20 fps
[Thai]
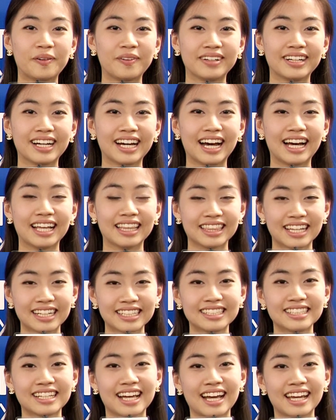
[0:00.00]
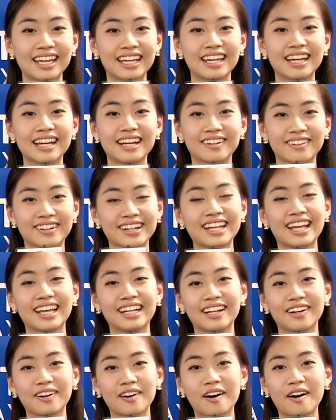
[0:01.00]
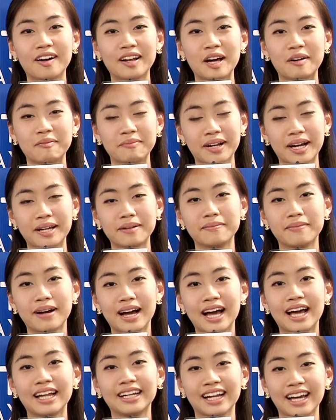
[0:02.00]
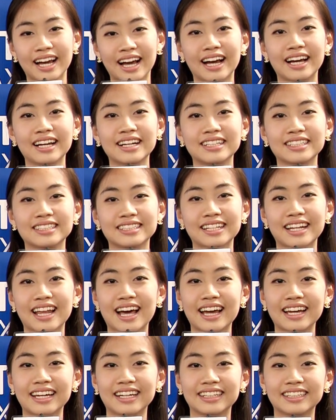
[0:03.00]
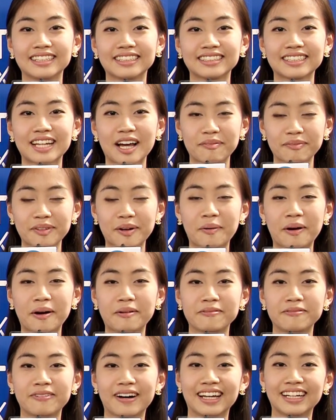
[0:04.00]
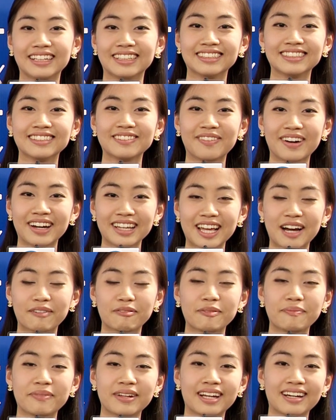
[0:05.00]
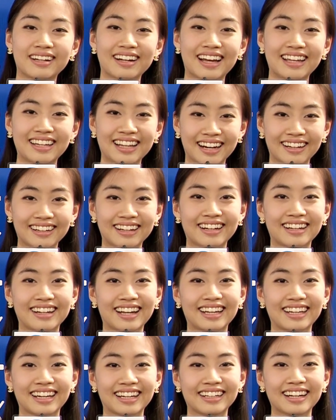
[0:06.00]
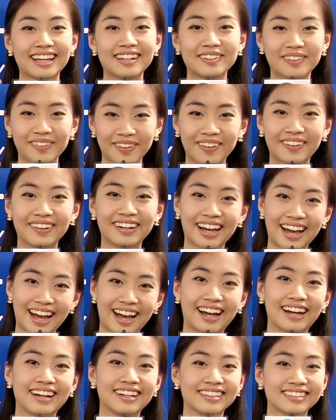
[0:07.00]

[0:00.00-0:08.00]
คนนะคะ ตั้งใจเรียนแล้วก็ทำการบ้านนะคะ จะได้ทำตามความฝันว่าอยากไปเป็นอะไรอยากเรียนอะไรกันได้ทุกคนค่ะ